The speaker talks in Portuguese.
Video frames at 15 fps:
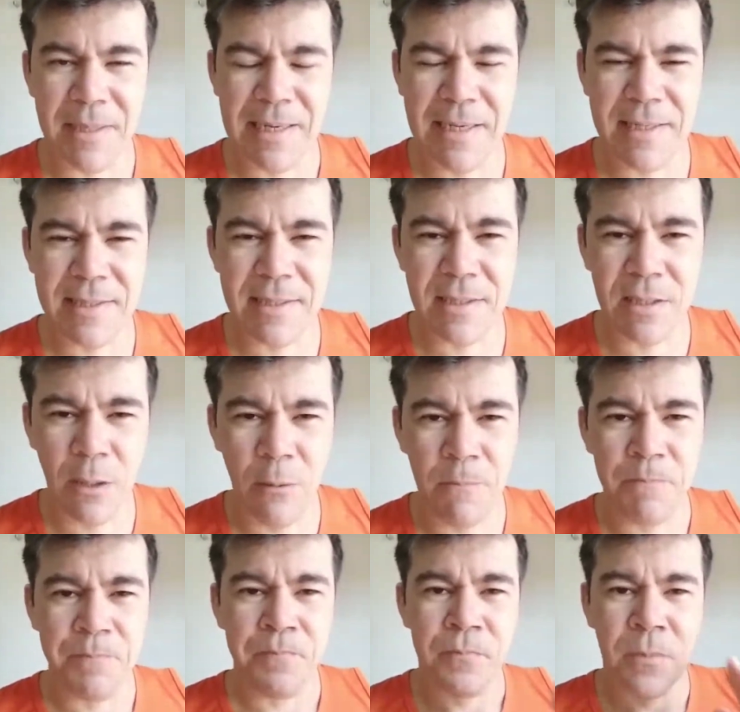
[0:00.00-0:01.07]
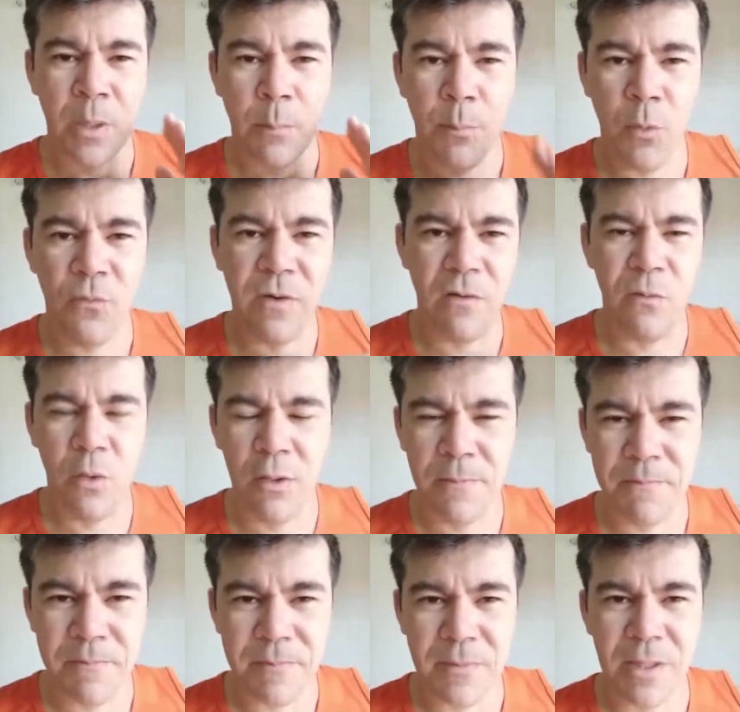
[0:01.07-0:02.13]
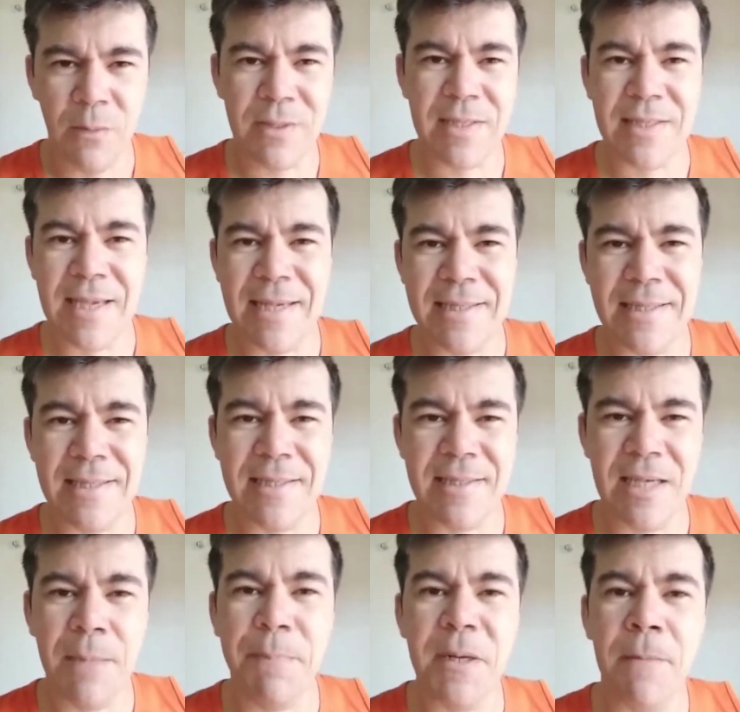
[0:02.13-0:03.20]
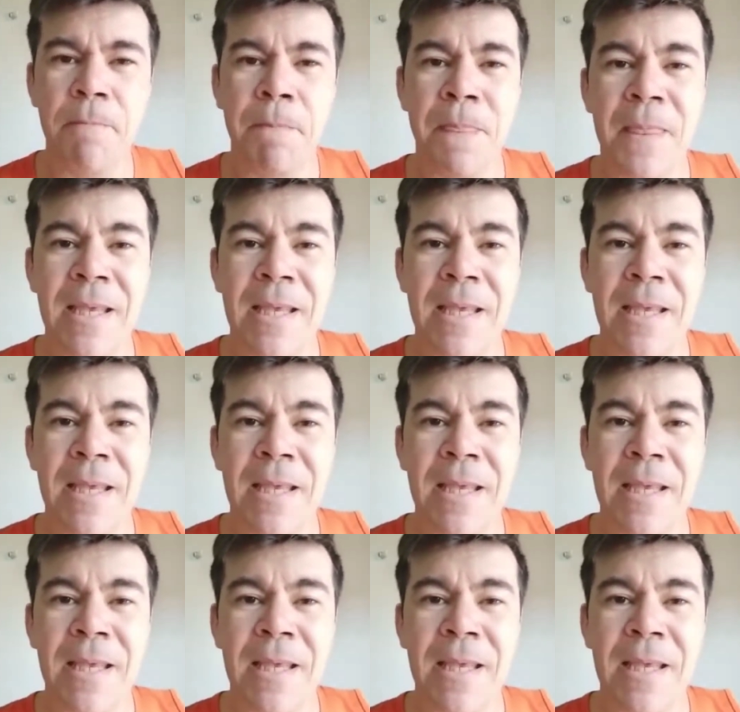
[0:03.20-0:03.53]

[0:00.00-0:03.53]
Beleza? Então, por favor, não esquece de sempre,